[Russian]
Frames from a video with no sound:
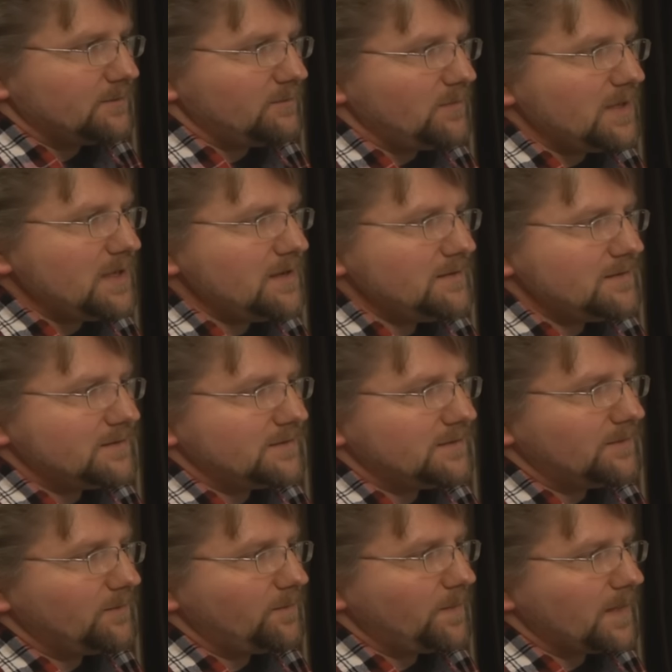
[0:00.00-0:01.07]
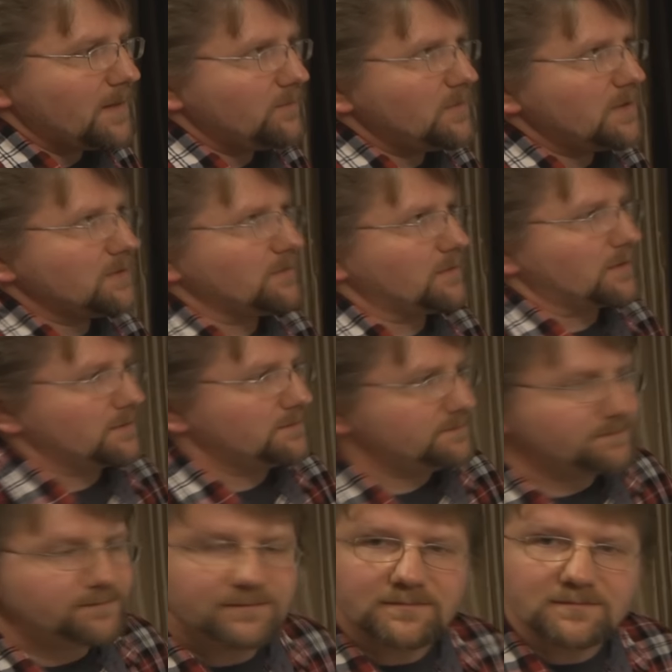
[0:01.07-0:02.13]
ми минор.
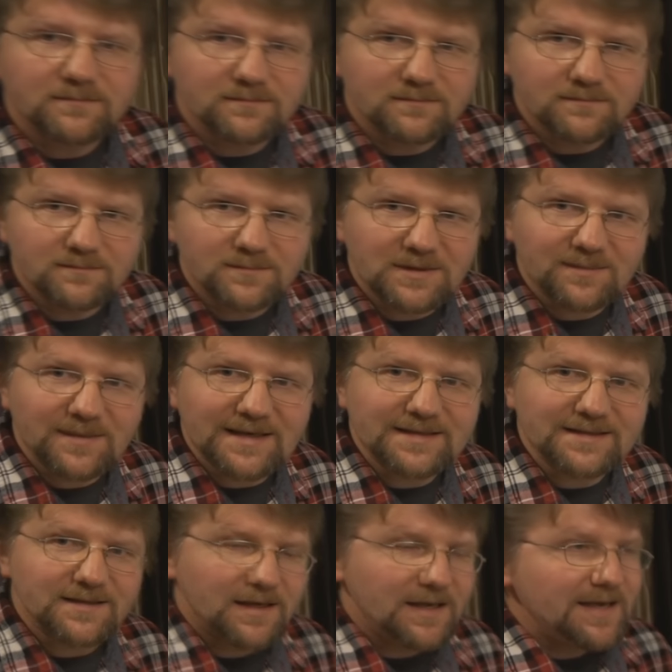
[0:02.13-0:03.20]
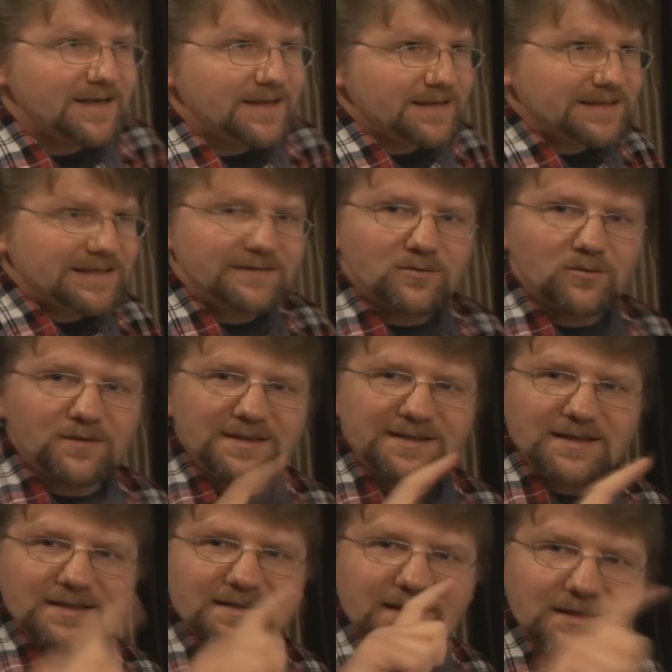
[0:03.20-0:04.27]
Понимаете? Если вы
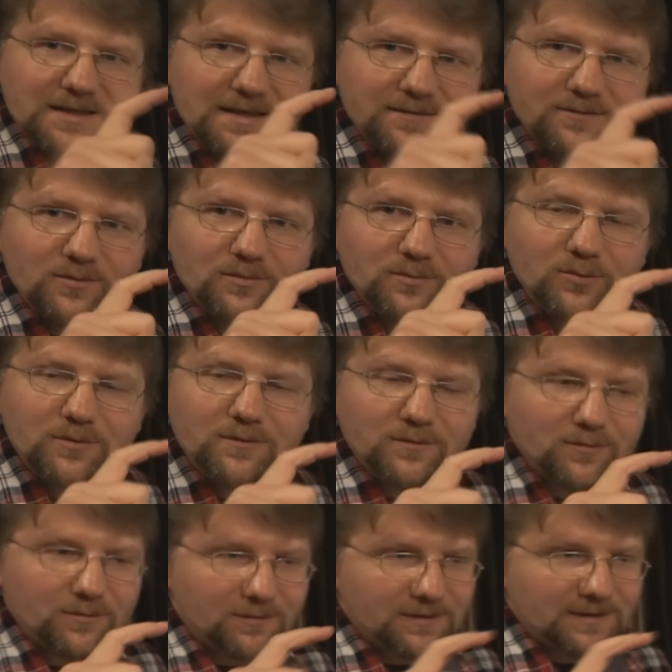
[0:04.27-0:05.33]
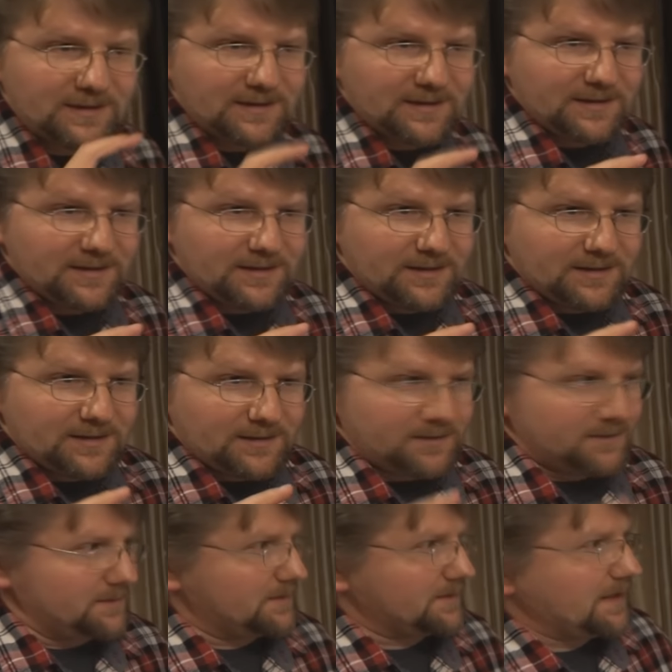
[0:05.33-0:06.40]
увидели заглавную букву,
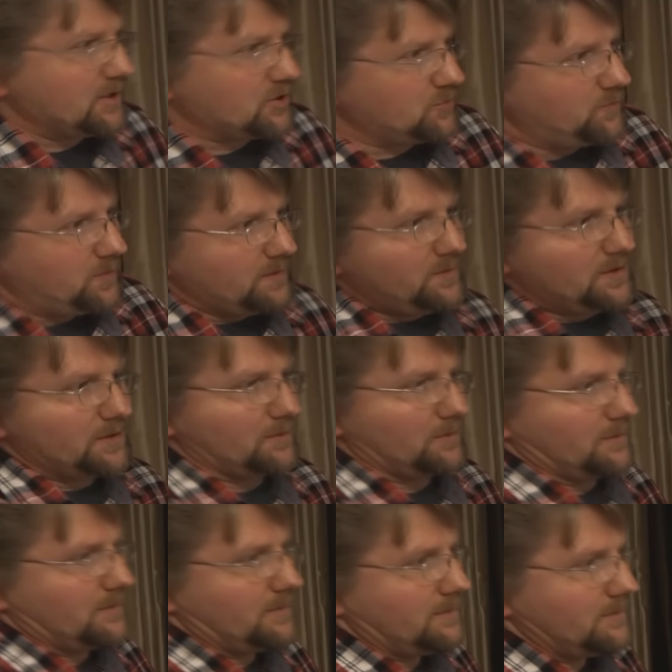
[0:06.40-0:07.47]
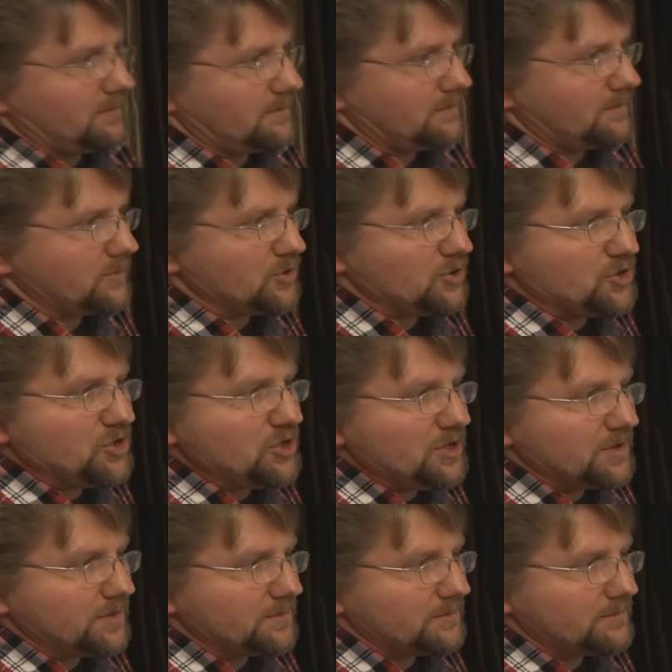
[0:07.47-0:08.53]
э, скажем, к примеру,
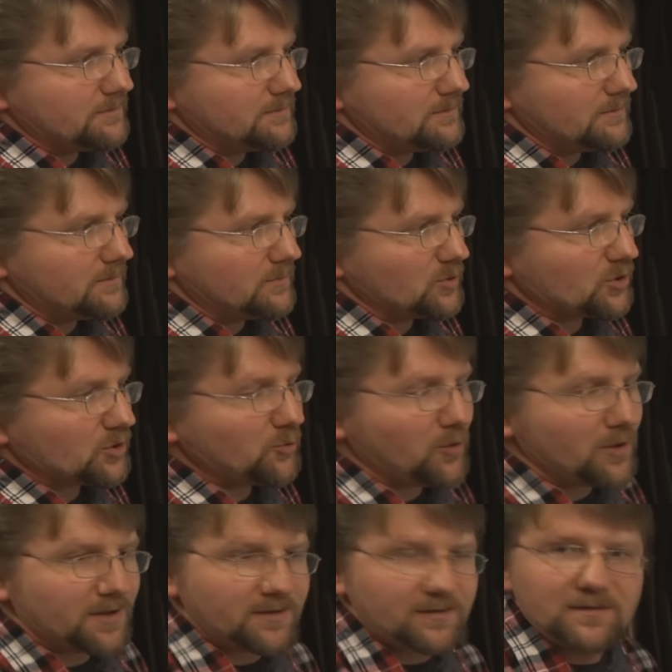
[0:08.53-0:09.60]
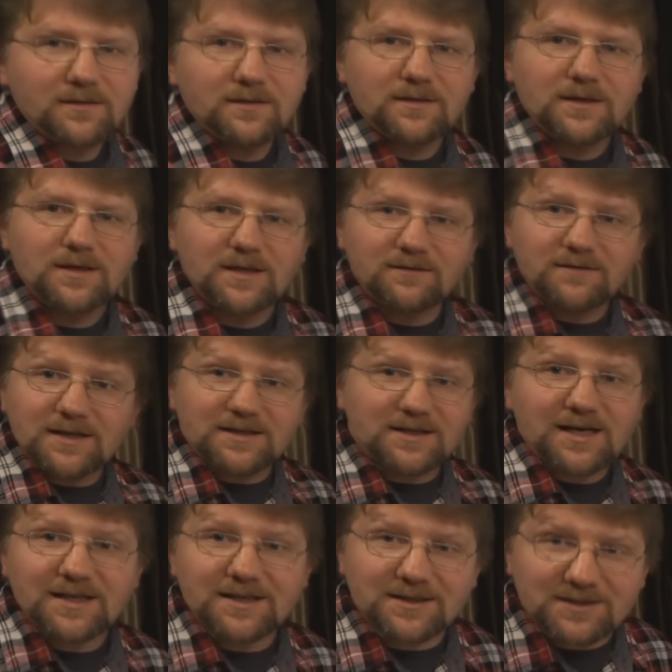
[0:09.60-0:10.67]
G, соль, и вы от
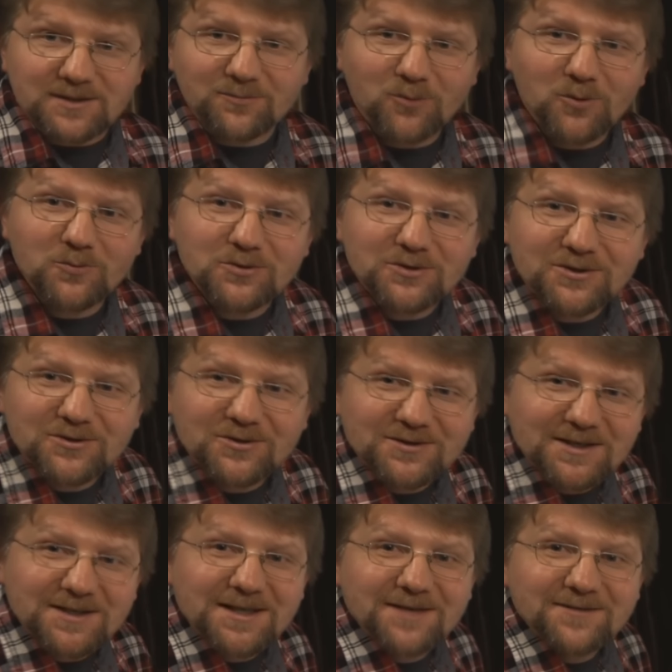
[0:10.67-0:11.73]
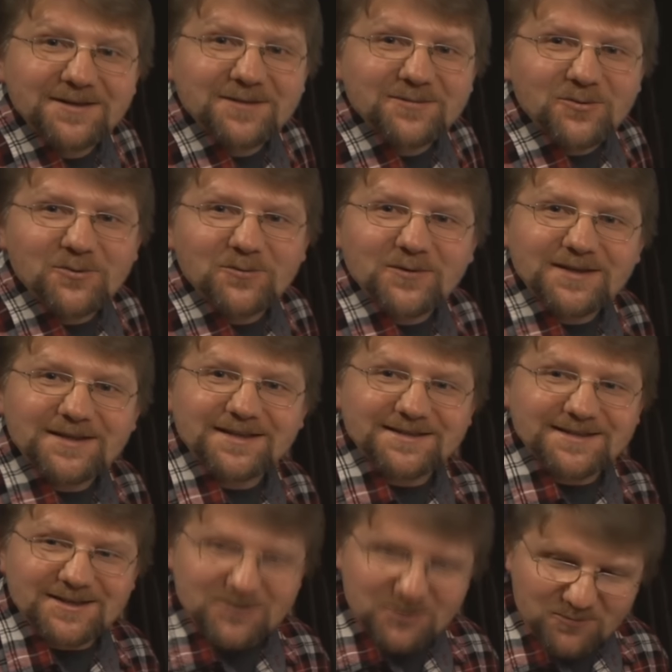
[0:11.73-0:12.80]
радости помните, что заглавная буква это
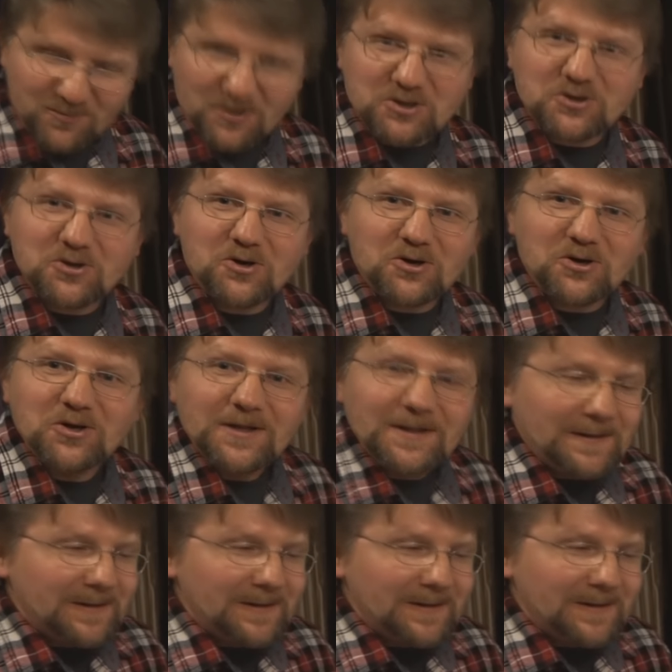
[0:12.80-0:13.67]
значит мажор,